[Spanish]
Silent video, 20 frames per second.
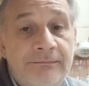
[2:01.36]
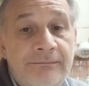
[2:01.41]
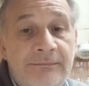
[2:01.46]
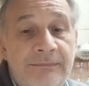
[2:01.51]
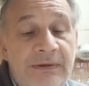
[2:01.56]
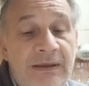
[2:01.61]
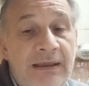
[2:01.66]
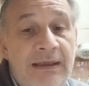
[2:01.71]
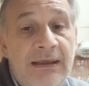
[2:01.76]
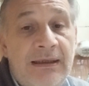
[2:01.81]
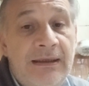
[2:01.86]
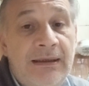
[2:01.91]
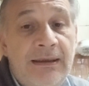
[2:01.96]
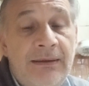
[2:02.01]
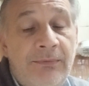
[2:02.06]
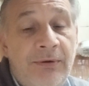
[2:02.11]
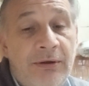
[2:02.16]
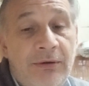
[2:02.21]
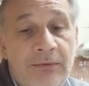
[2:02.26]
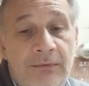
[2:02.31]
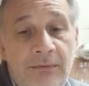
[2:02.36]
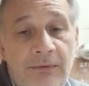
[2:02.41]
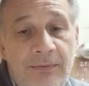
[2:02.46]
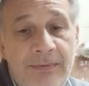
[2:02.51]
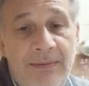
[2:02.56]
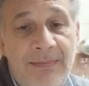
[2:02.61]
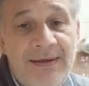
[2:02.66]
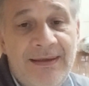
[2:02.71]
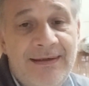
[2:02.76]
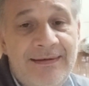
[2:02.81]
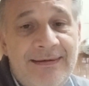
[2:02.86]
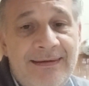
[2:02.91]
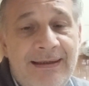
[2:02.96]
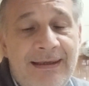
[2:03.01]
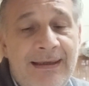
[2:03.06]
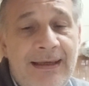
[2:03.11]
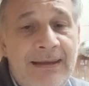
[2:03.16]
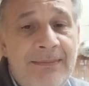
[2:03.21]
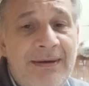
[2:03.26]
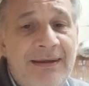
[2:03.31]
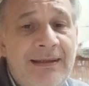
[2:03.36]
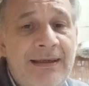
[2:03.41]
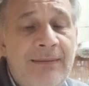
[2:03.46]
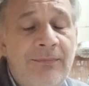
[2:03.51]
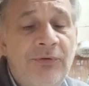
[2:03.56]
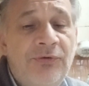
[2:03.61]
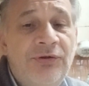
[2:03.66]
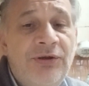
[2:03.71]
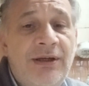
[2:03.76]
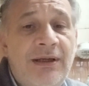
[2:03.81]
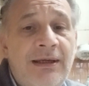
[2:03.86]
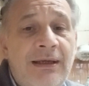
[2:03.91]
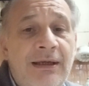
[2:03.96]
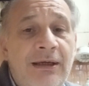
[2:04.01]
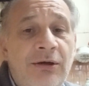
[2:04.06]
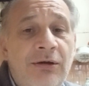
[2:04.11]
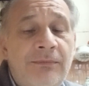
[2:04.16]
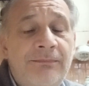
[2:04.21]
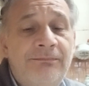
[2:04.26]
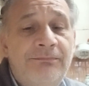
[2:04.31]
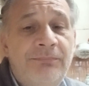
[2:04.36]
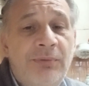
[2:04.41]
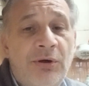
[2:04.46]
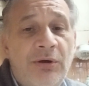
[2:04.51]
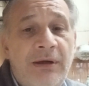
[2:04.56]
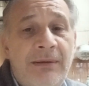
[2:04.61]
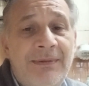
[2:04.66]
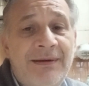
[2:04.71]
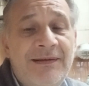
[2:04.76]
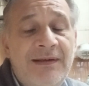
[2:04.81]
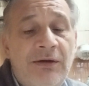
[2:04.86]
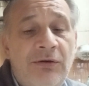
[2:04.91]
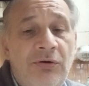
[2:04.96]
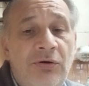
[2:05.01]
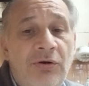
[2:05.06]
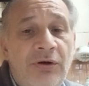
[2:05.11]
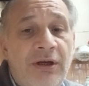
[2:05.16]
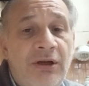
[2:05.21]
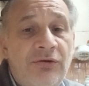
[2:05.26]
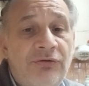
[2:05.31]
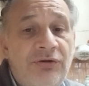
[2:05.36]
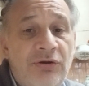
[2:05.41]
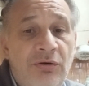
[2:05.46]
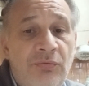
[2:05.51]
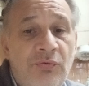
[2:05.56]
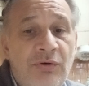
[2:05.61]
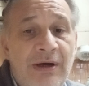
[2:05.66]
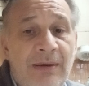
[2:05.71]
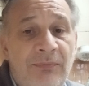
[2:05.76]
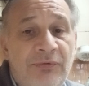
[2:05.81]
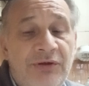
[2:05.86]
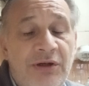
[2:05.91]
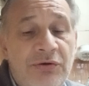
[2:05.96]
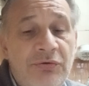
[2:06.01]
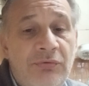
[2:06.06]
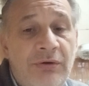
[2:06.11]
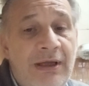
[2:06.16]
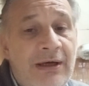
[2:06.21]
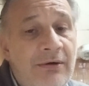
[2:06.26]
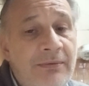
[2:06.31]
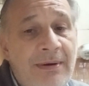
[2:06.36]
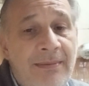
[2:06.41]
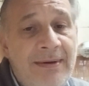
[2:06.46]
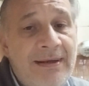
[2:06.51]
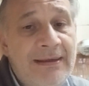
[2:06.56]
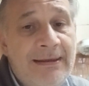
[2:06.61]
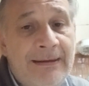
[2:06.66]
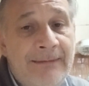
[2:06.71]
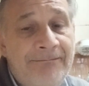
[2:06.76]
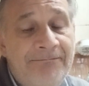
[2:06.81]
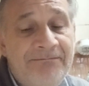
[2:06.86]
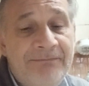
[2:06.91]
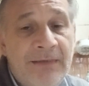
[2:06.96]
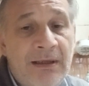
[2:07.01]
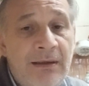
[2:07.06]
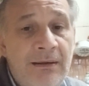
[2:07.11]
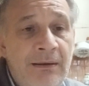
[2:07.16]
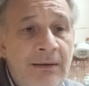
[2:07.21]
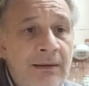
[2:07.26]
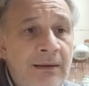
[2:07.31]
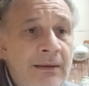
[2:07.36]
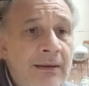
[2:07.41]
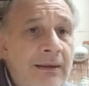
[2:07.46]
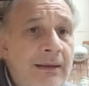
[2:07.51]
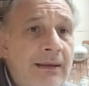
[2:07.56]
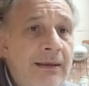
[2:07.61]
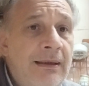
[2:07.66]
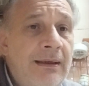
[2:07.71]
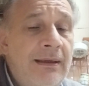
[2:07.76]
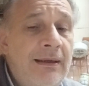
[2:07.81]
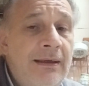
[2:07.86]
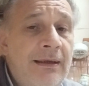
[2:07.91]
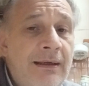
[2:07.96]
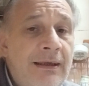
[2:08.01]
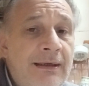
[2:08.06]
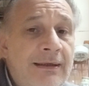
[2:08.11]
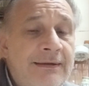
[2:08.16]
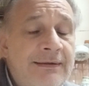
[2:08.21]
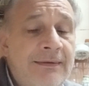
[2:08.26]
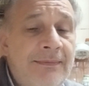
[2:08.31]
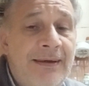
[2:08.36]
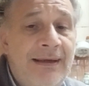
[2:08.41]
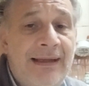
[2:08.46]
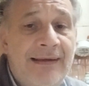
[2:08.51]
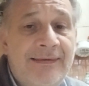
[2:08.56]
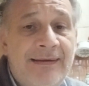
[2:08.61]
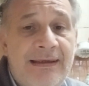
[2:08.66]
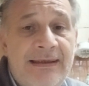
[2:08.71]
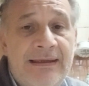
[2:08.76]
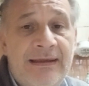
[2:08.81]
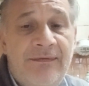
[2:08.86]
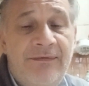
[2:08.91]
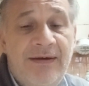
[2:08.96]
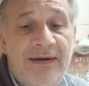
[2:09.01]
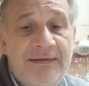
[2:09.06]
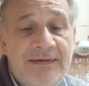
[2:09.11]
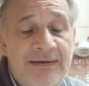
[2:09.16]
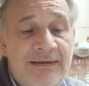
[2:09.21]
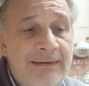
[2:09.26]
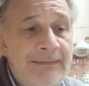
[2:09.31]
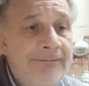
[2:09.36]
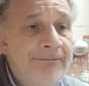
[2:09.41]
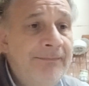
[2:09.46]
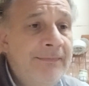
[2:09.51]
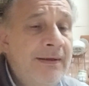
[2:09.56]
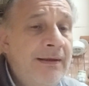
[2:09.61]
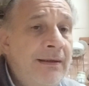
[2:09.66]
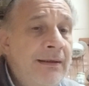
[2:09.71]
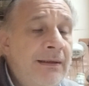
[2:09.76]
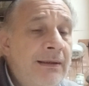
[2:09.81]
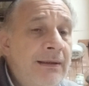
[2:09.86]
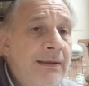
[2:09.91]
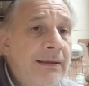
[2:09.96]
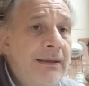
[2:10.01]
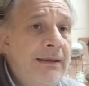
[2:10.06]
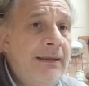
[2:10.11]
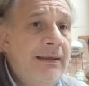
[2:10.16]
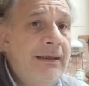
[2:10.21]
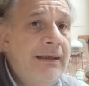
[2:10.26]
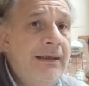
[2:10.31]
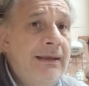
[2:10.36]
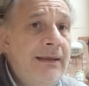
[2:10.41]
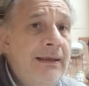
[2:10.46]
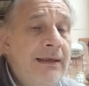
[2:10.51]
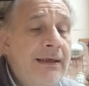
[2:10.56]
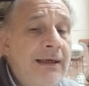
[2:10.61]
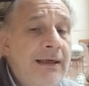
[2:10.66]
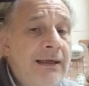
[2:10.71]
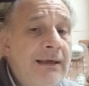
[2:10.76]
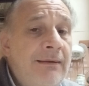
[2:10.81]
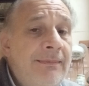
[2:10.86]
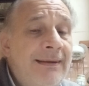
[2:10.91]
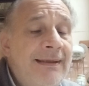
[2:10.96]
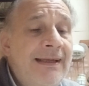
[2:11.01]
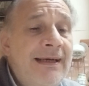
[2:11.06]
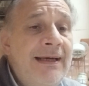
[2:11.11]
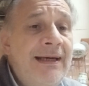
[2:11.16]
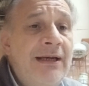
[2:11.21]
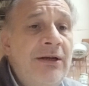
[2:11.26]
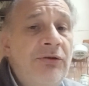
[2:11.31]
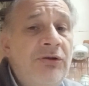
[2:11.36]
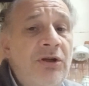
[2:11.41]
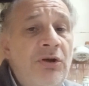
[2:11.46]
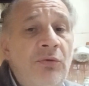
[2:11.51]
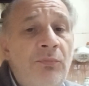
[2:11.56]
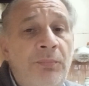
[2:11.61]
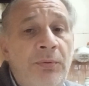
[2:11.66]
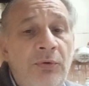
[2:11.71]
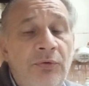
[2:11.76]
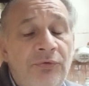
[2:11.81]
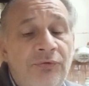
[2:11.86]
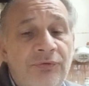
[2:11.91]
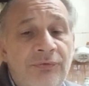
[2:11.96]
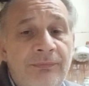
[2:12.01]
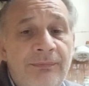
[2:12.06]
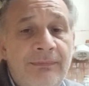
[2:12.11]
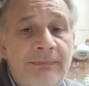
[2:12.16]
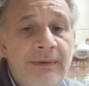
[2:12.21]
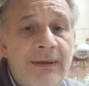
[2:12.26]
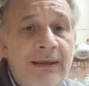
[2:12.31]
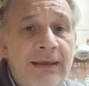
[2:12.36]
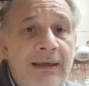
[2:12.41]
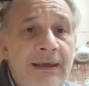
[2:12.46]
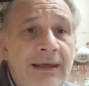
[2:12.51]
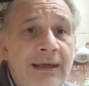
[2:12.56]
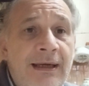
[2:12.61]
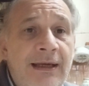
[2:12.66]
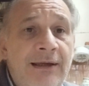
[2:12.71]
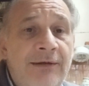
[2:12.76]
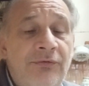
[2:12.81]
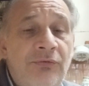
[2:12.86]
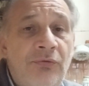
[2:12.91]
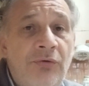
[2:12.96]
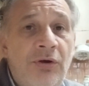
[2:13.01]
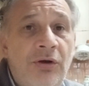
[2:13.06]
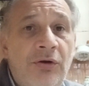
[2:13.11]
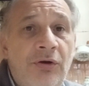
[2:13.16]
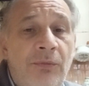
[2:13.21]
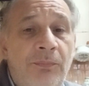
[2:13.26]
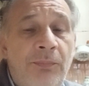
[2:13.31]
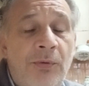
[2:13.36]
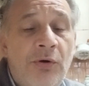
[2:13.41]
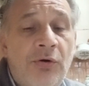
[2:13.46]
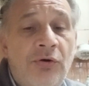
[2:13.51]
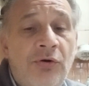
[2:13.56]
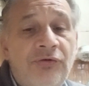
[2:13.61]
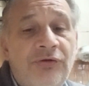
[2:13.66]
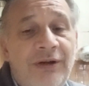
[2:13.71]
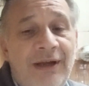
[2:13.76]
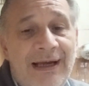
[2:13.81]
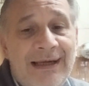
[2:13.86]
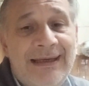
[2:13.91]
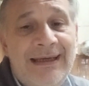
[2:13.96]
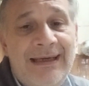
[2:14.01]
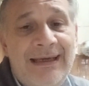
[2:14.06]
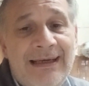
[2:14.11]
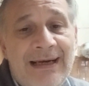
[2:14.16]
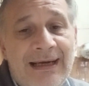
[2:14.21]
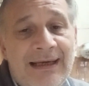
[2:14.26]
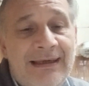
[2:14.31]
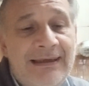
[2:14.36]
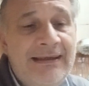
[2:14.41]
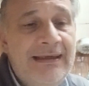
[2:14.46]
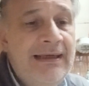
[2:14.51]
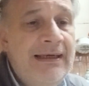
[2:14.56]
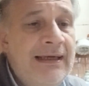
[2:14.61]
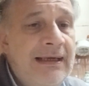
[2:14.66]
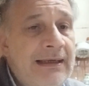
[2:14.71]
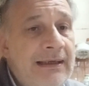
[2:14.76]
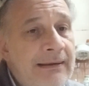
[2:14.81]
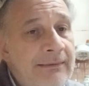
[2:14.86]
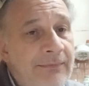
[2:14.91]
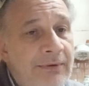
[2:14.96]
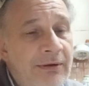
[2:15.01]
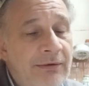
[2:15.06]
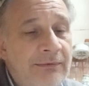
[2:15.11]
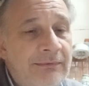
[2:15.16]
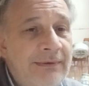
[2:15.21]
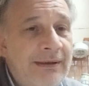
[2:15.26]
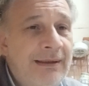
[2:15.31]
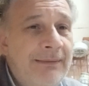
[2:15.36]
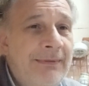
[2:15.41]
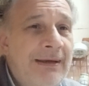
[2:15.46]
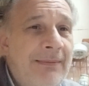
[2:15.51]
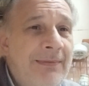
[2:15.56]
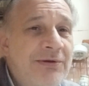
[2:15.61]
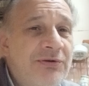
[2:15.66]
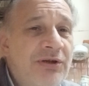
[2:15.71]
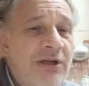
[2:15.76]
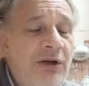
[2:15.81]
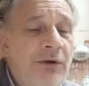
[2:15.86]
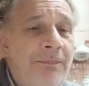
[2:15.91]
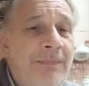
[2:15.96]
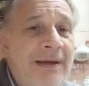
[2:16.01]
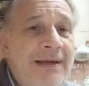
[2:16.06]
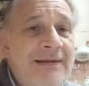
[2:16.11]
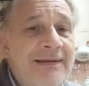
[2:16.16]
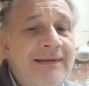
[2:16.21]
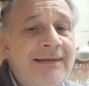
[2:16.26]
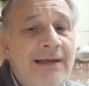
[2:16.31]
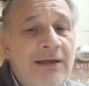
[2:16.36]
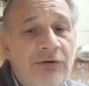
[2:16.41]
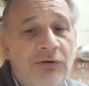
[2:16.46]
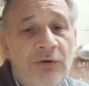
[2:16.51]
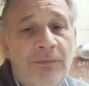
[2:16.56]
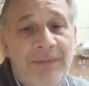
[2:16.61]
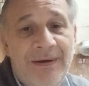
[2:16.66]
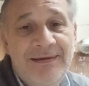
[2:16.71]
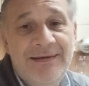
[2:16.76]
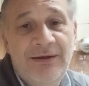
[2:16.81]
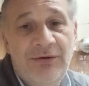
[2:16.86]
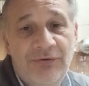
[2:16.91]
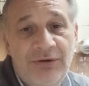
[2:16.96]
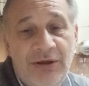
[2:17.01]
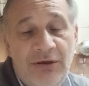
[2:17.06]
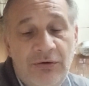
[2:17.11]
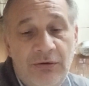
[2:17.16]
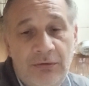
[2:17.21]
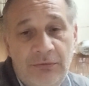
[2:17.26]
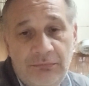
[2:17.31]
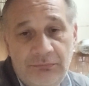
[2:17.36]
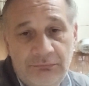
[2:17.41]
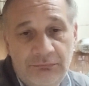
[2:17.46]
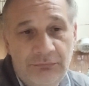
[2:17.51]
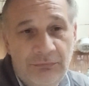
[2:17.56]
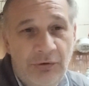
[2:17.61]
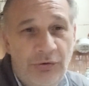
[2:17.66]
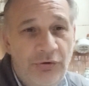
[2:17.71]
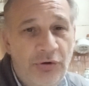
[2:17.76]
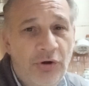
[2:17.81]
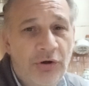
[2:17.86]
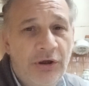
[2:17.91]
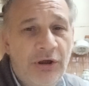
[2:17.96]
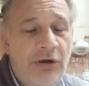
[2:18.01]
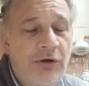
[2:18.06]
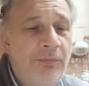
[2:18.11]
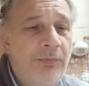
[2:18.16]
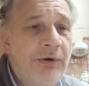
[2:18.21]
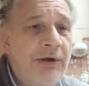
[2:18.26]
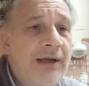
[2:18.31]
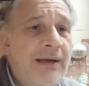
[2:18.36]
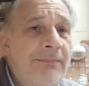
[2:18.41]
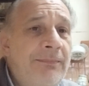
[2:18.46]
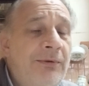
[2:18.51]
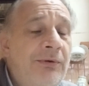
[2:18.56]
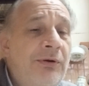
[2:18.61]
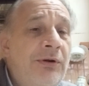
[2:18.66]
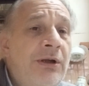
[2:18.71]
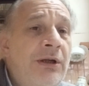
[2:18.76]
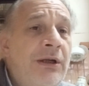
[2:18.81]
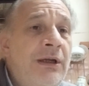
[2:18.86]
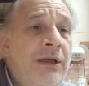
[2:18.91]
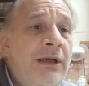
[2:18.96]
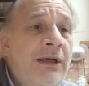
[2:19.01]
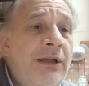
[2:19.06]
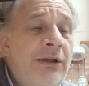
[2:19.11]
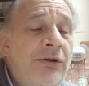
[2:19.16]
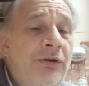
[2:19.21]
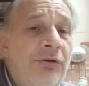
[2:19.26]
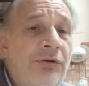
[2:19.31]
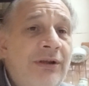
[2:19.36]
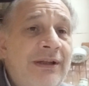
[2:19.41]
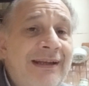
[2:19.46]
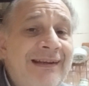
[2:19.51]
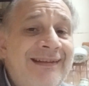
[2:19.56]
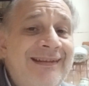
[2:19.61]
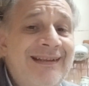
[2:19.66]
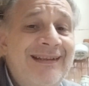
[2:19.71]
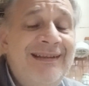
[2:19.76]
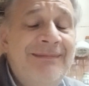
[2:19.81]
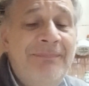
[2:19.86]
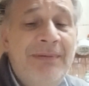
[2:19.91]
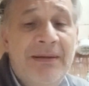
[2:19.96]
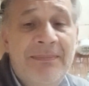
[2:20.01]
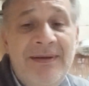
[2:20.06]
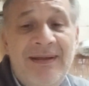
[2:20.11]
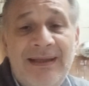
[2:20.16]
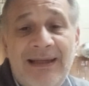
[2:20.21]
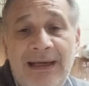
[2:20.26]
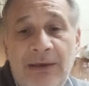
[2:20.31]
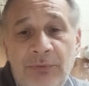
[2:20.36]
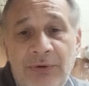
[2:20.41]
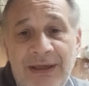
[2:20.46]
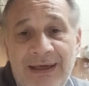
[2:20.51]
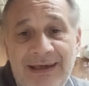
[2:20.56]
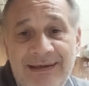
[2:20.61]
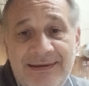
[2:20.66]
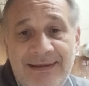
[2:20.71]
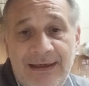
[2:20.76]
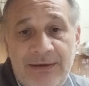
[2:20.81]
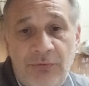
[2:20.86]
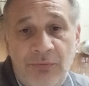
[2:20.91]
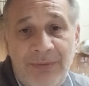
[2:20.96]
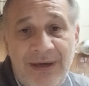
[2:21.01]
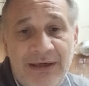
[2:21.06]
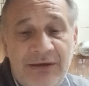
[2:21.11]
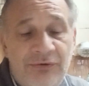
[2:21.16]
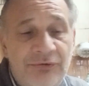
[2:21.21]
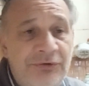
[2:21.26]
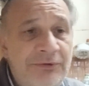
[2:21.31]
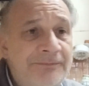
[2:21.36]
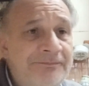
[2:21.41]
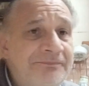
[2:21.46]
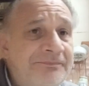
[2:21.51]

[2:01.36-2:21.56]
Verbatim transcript: y bueno, obviamente, si además tenemos eh, problemas psicológicos y no buscamos ayuda, obviamente eh, se va a la salida fácil. Eh, el veterinario tiene un plus. es uno de los pocos aquí en Argentina y bueno, en la mayoría de los países, hay otros países donde no, los nórdicos por ejemplo, donde se permite la eutanasia en humanos.